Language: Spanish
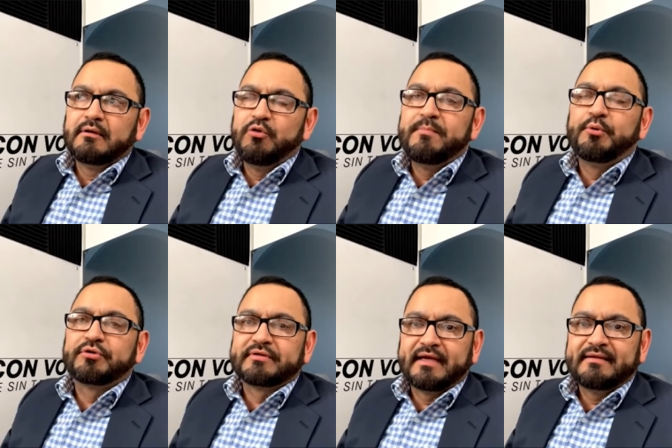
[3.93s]
lo
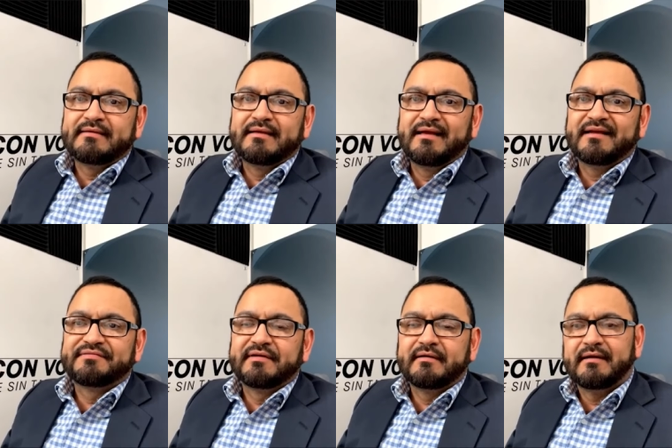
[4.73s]
importante es
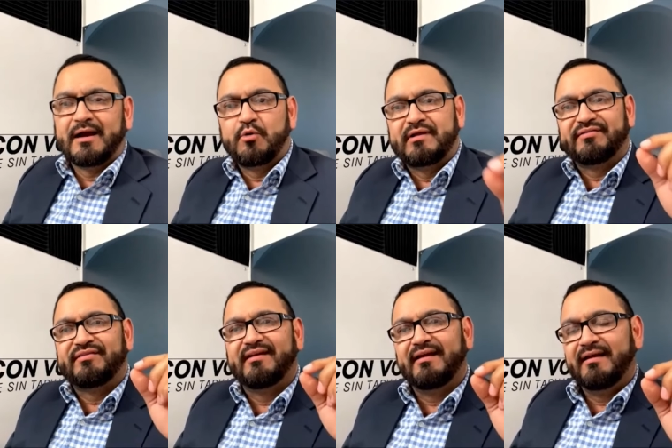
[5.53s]
hacer, aunque
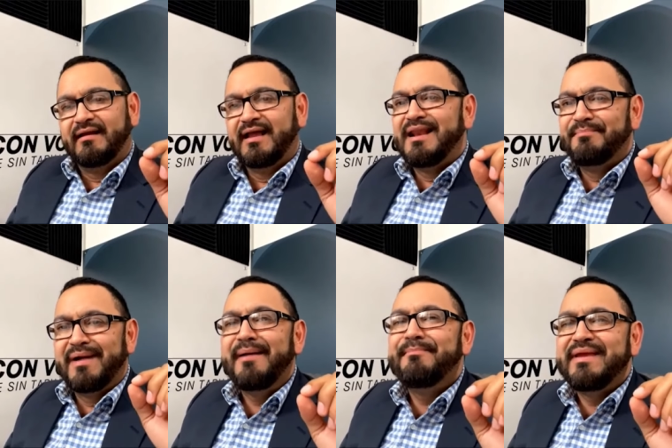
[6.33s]
sea el
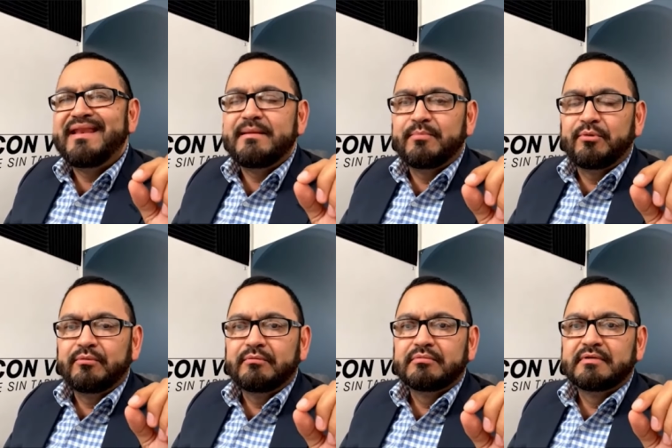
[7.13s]
más mínimo,